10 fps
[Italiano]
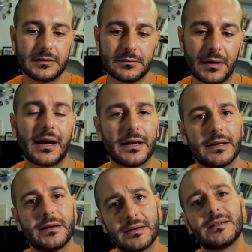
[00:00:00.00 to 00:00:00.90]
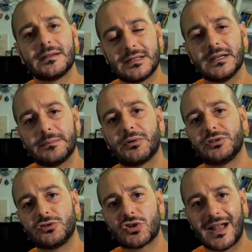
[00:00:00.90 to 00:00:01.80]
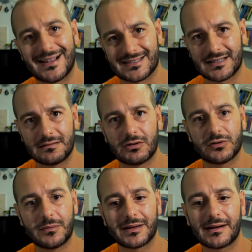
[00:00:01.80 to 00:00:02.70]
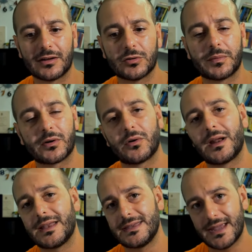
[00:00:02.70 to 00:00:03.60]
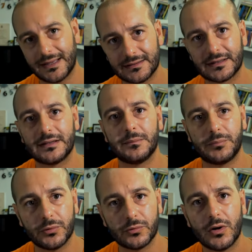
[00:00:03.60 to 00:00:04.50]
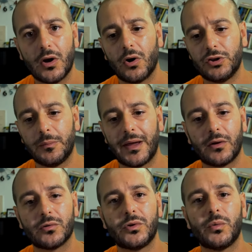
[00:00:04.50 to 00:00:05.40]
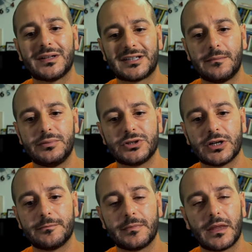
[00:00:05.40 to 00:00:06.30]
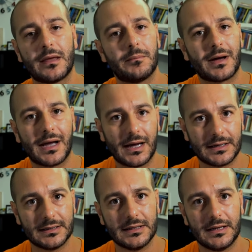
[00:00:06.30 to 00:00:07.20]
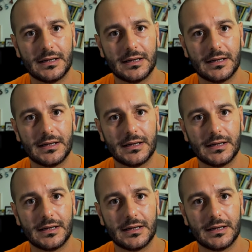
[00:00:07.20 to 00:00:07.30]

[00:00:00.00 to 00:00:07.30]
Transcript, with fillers: magari sì, posizionarsi a livello di mercato, però non è niente di più o di meno di una semplice magari